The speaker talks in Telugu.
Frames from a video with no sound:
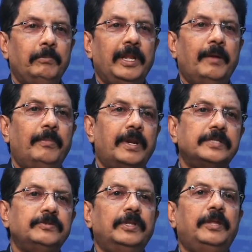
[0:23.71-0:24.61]
మీ నెంబర్
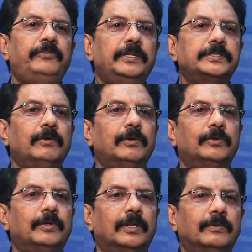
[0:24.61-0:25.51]
రాసి ఉండి గిఫ్ట్ ఇస్తాం
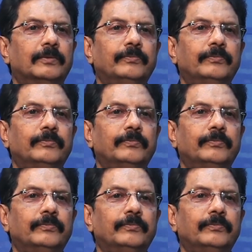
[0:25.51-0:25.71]
అంటుంటారు